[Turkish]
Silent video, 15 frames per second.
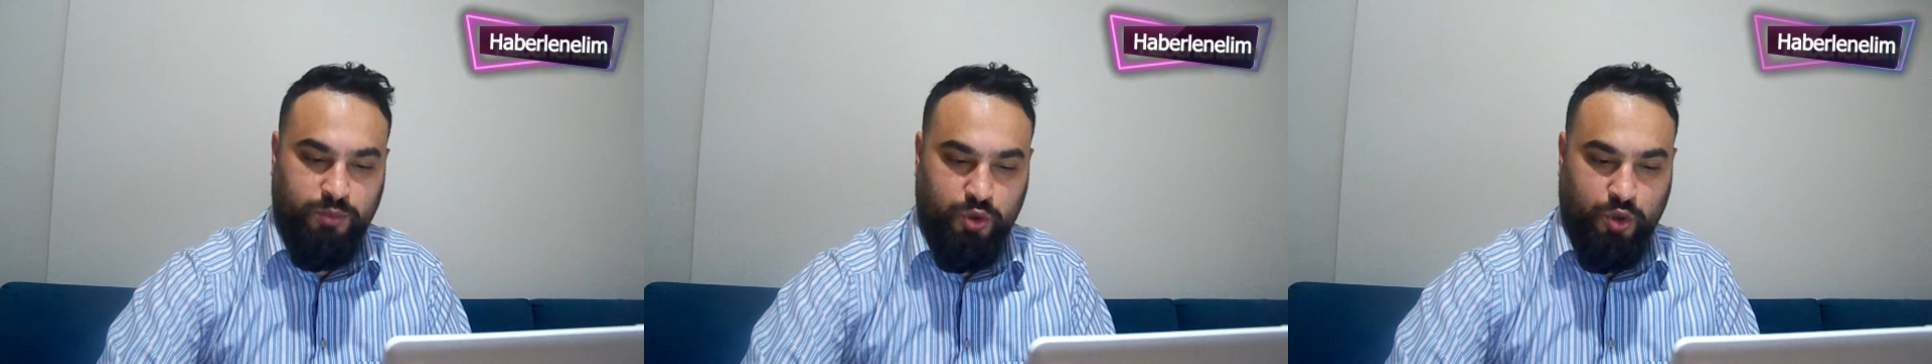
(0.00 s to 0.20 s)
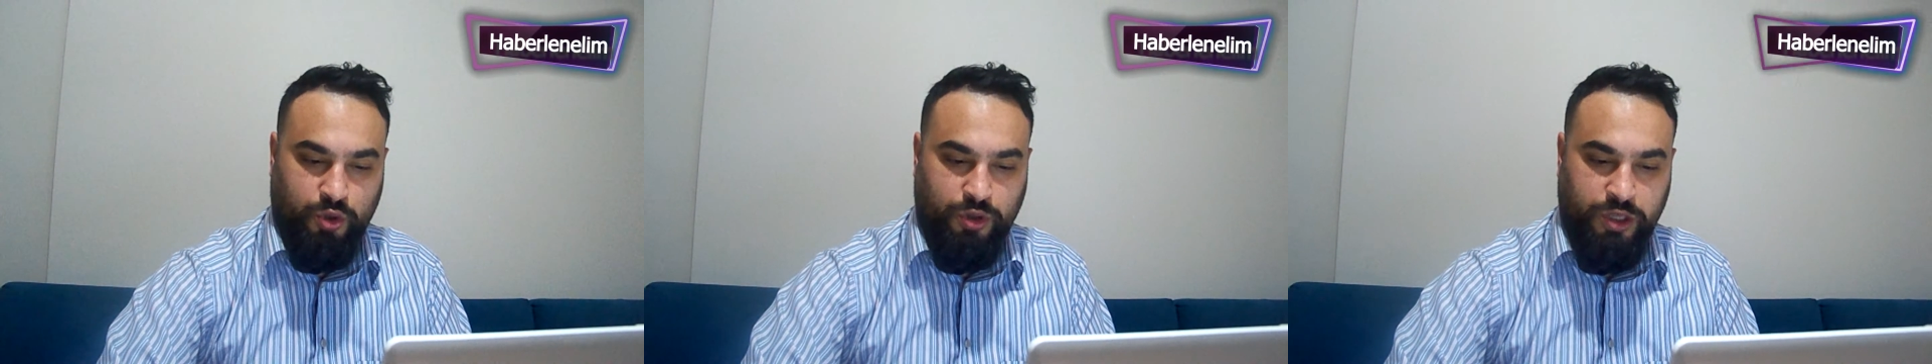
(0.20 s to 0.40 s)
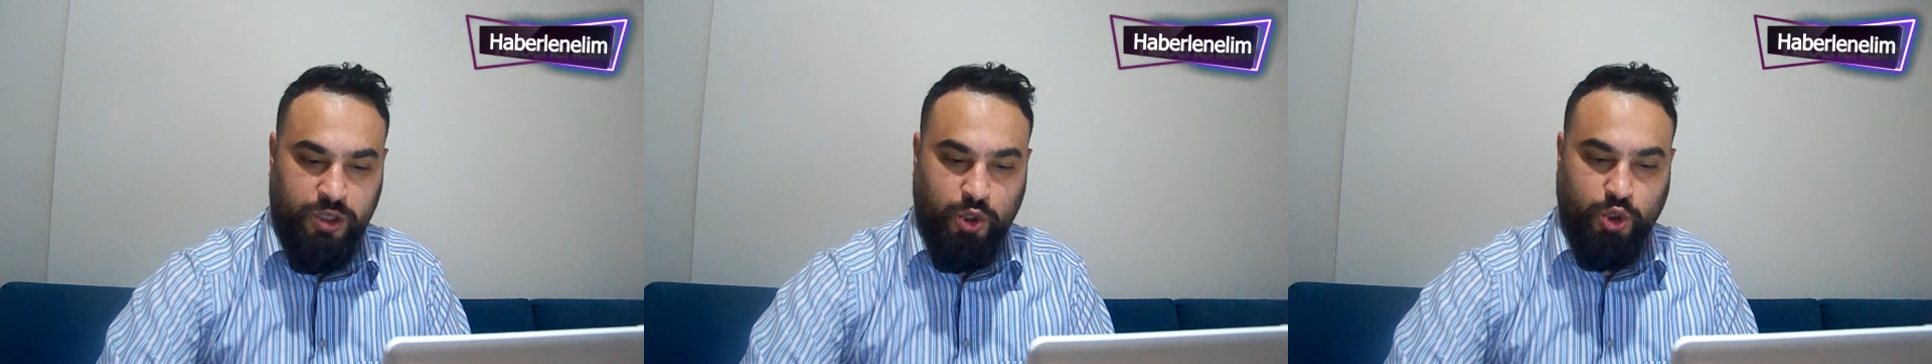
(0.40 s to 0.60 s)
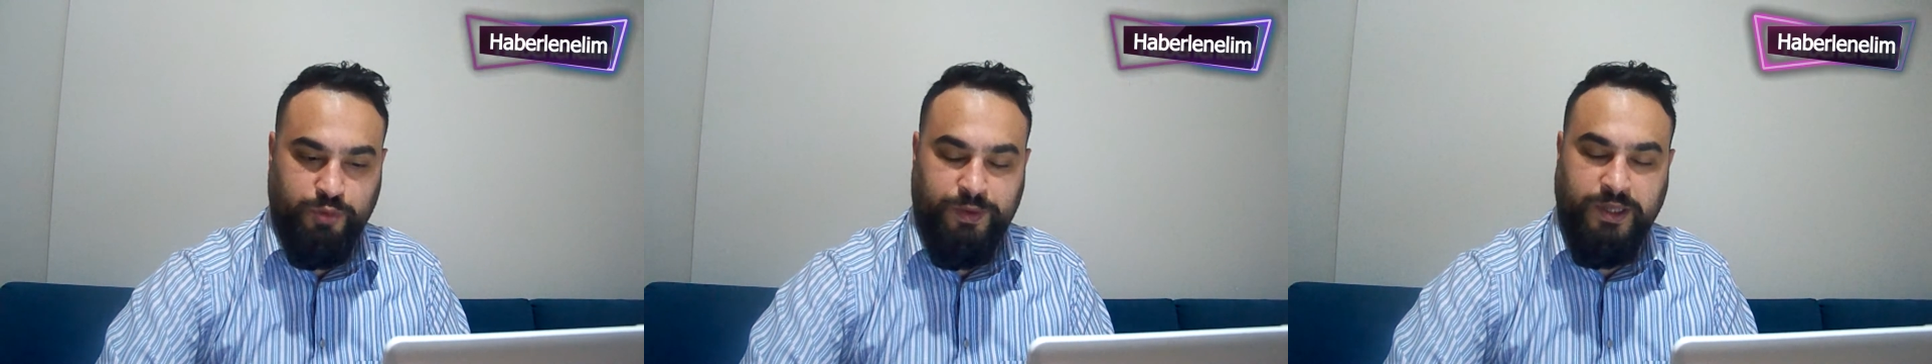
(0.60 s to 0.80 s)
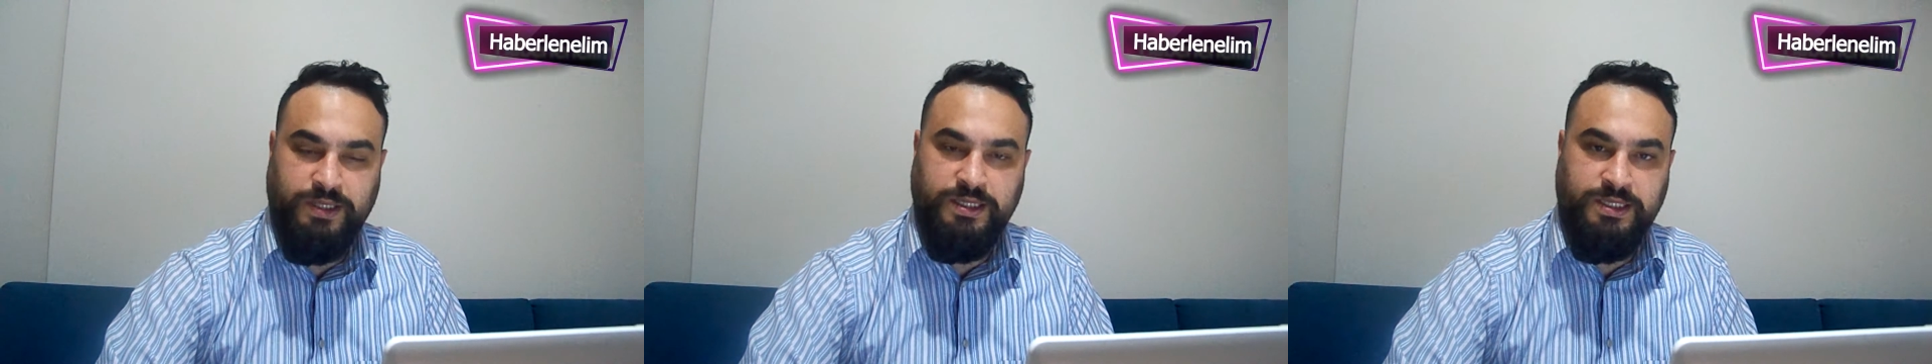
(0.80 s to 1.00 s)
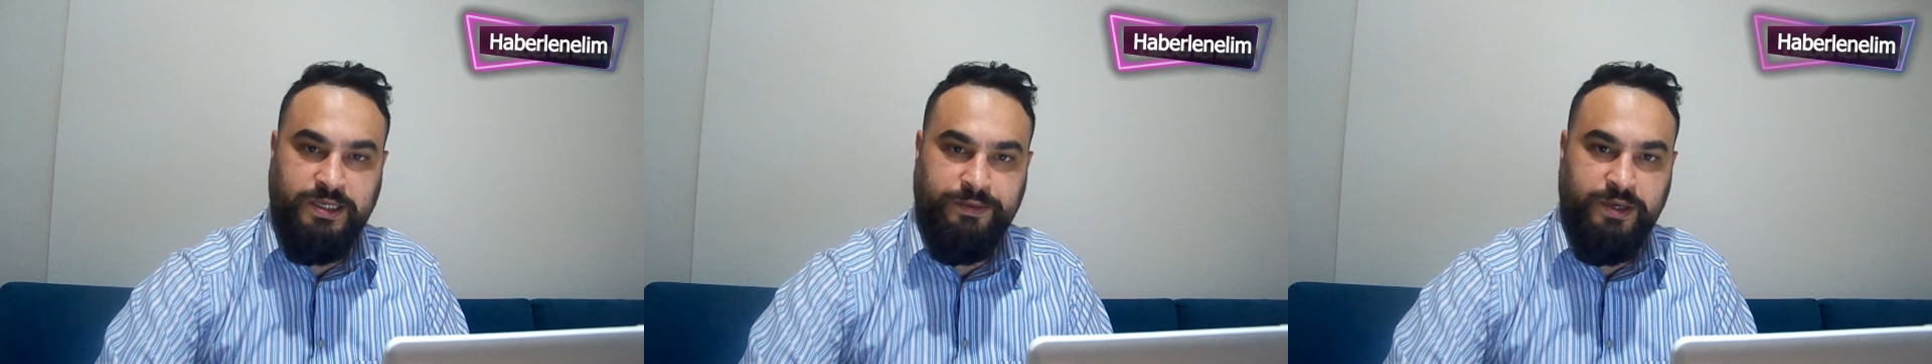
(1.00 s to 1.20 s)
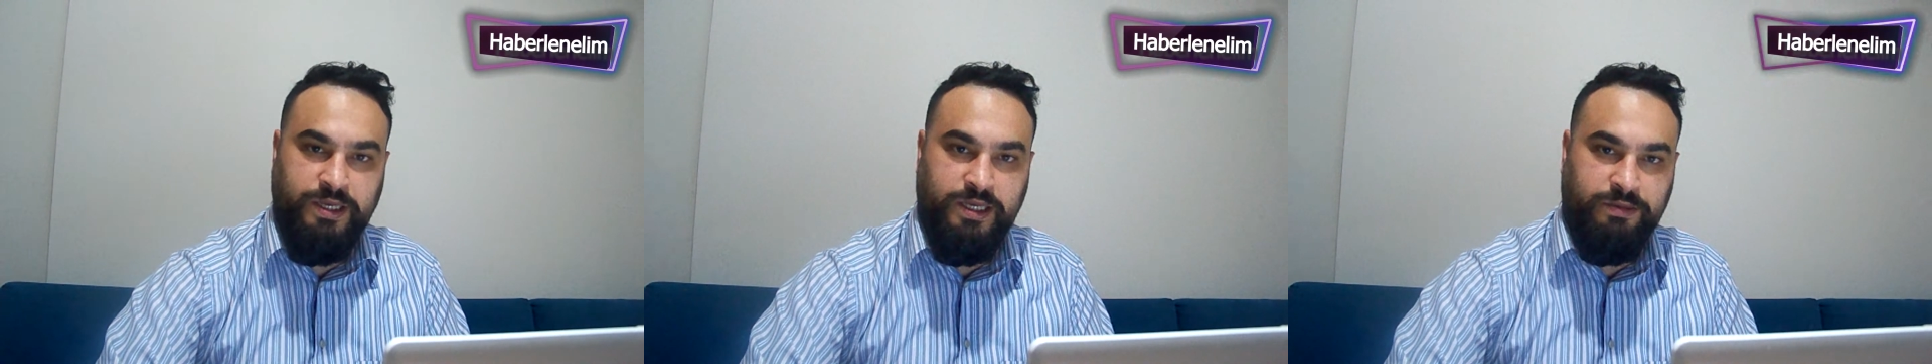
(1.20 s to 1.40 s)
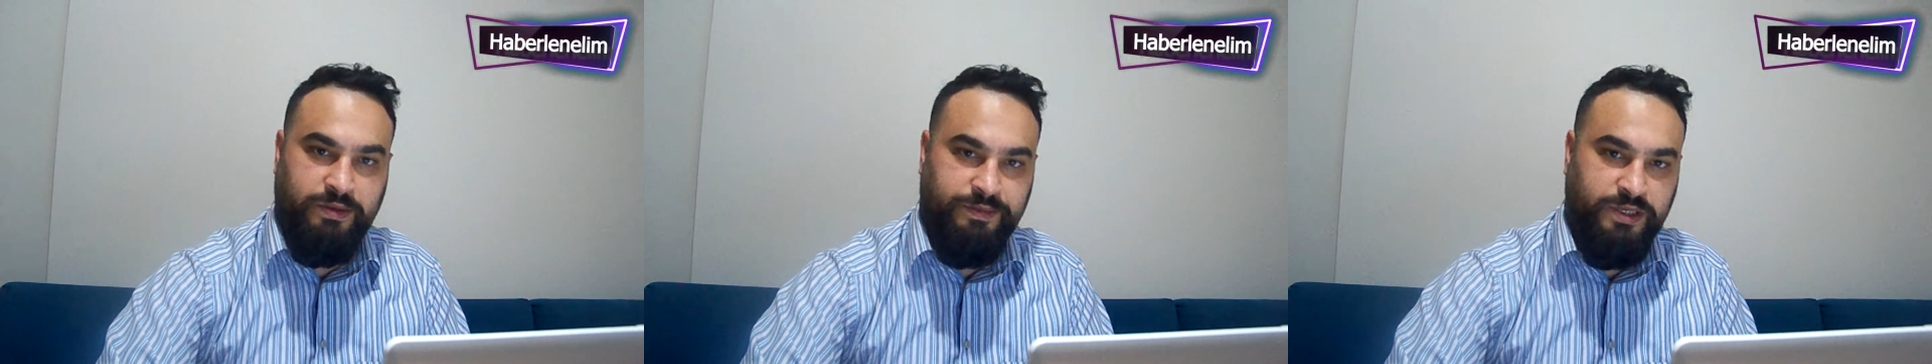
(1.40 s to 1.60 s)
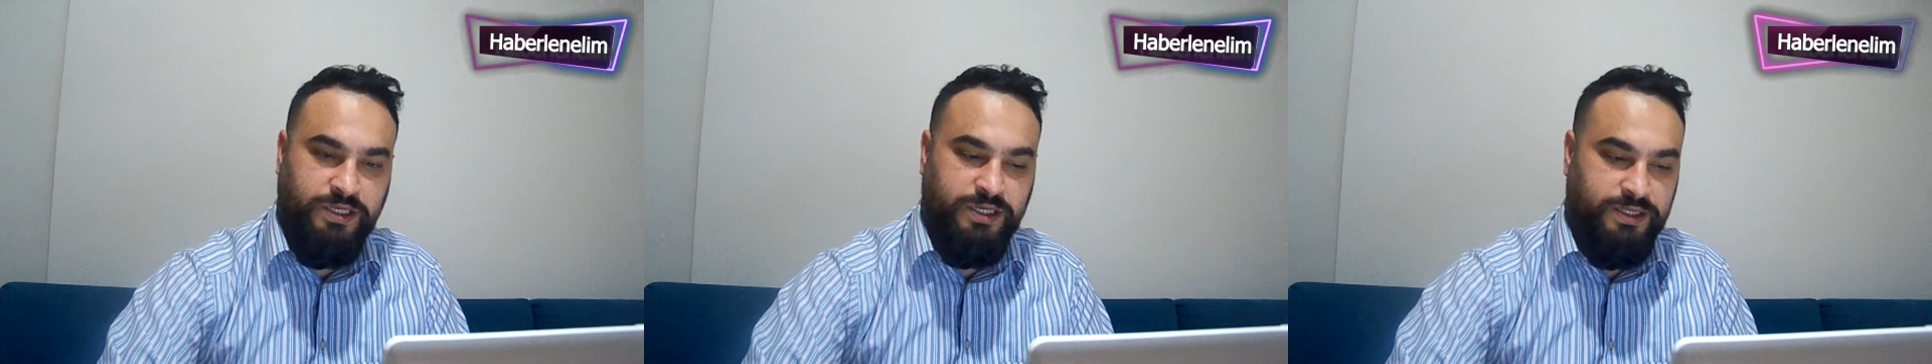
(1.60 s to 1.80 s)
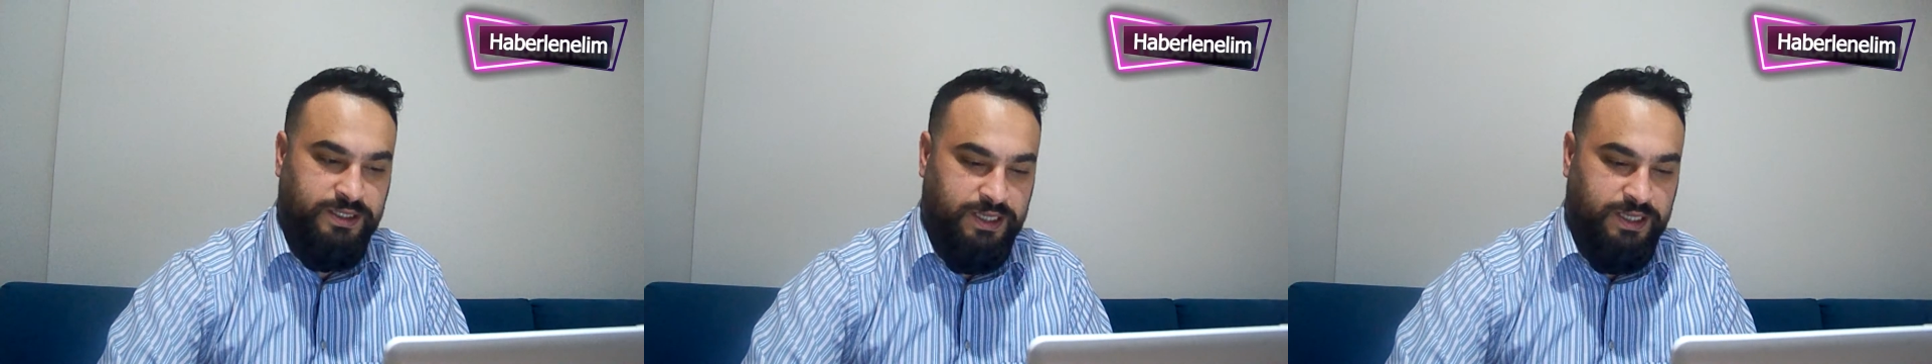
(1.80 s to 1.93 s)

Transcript: Bugün 2 Şubat 2021